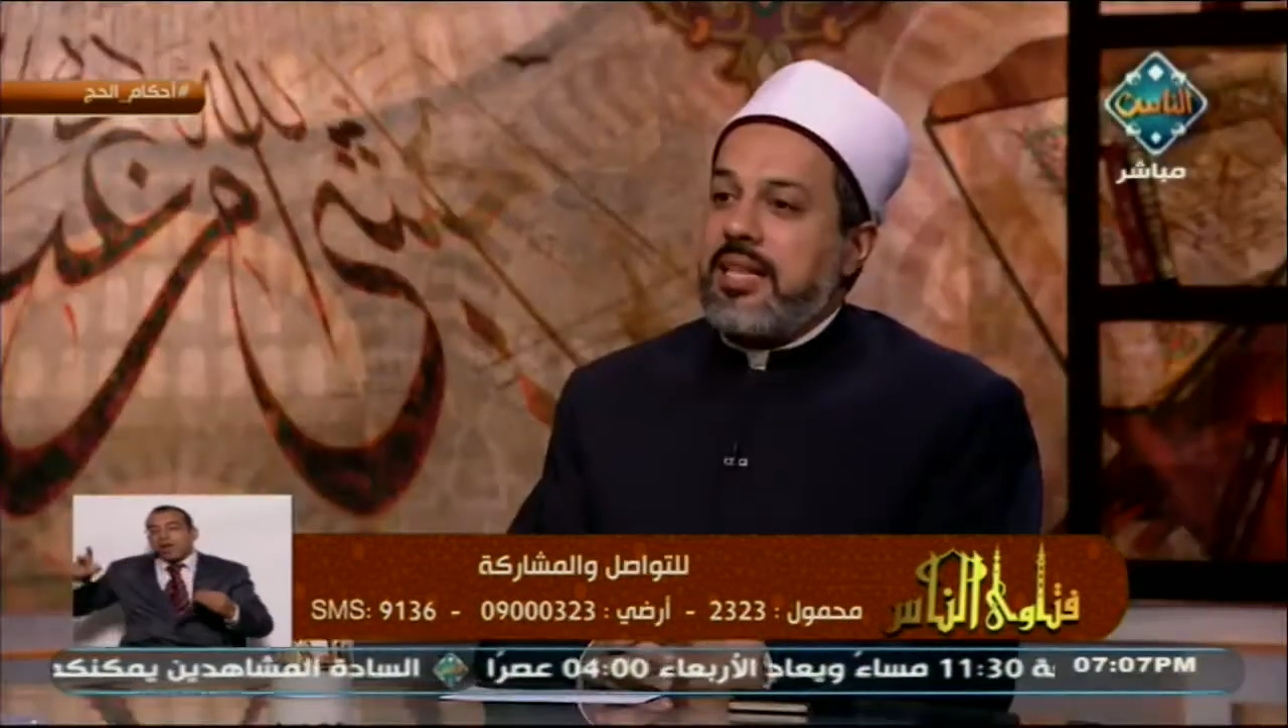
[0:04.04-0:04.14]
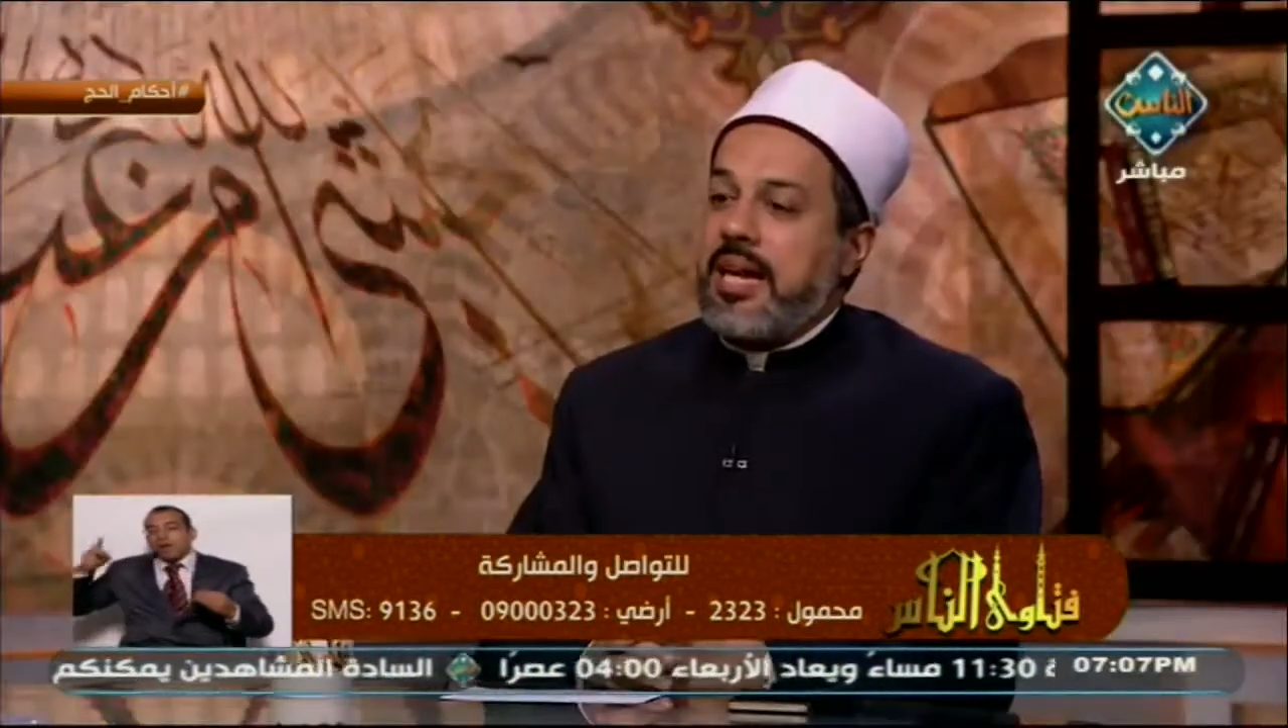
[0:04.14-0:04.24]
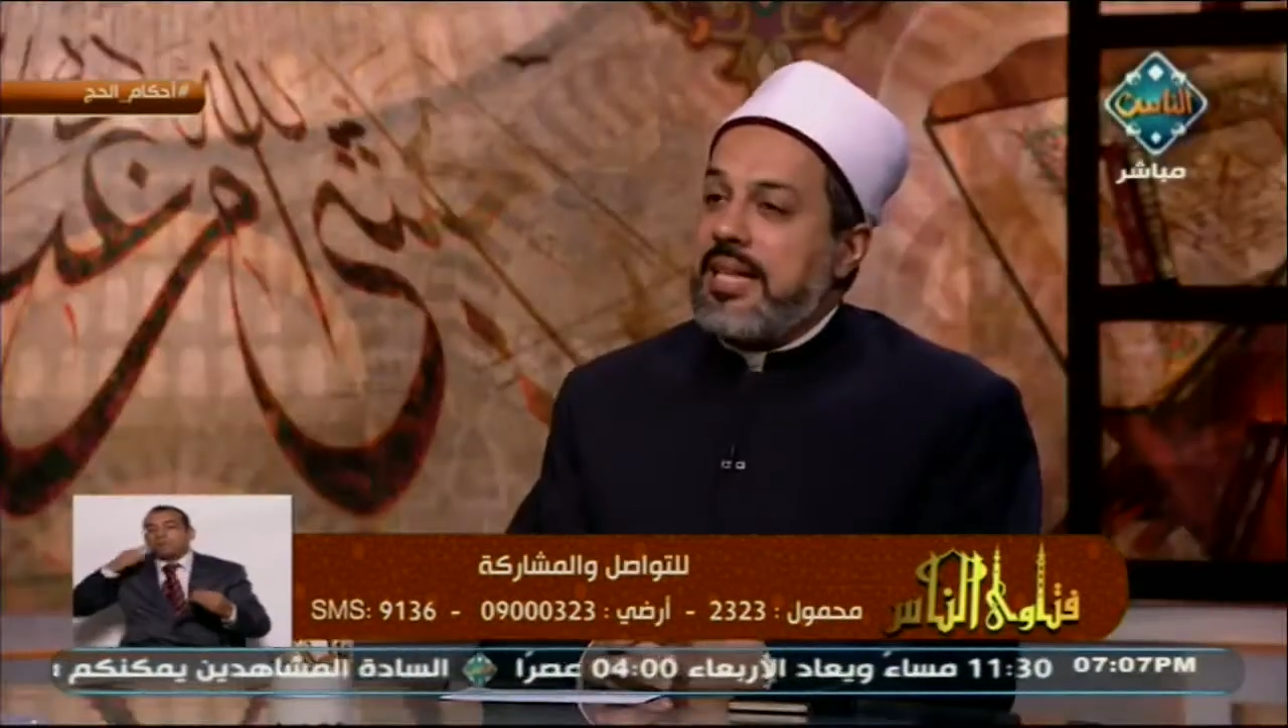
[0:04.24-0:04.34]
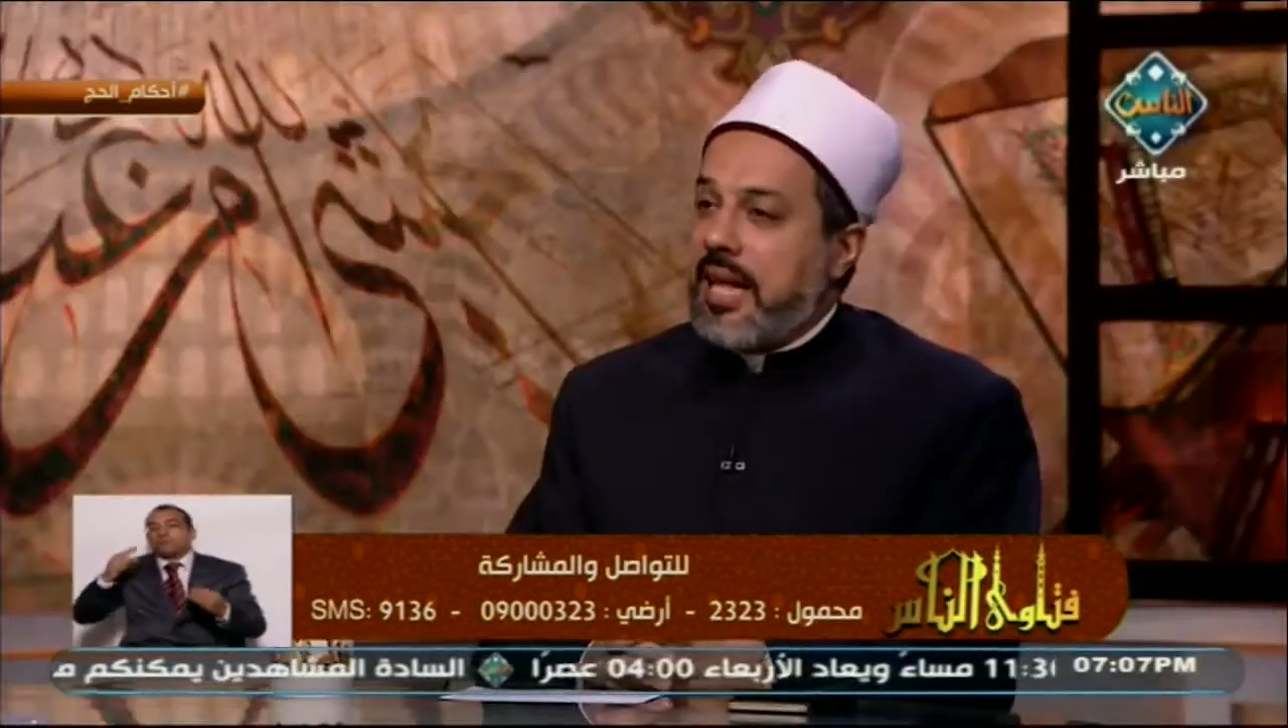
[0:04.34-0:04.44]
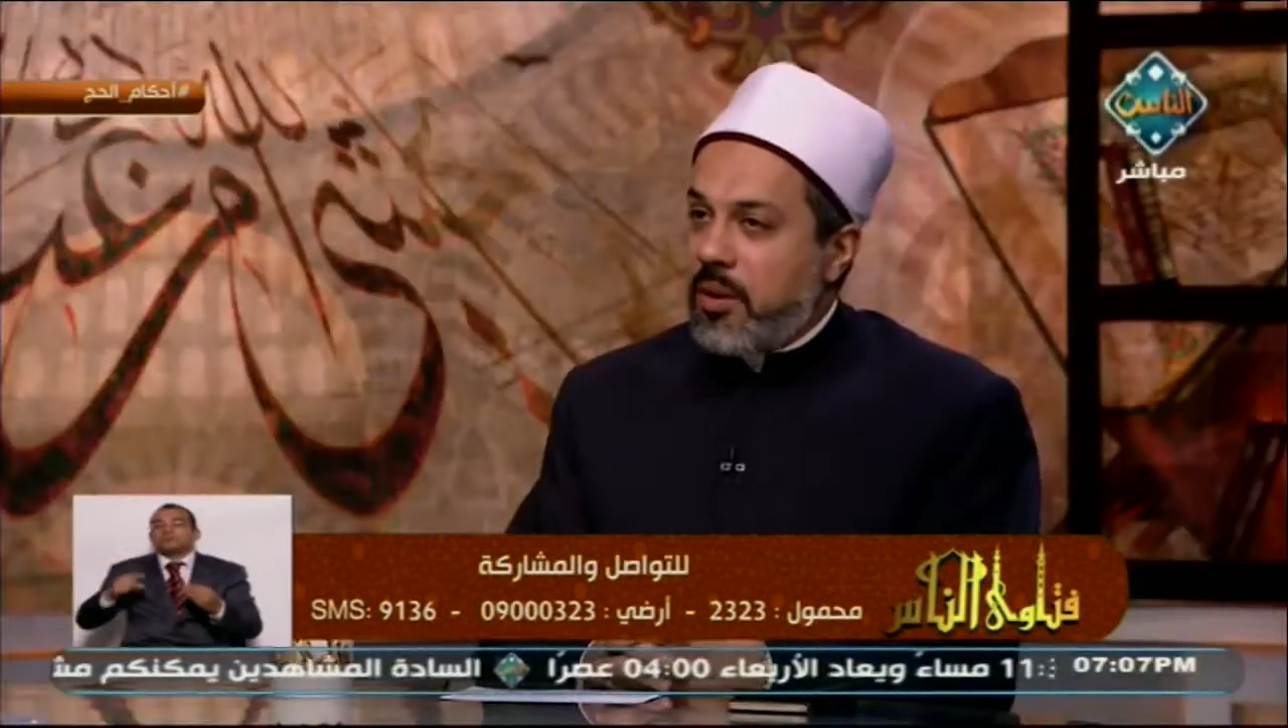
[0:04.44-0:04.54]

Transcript: ثلاث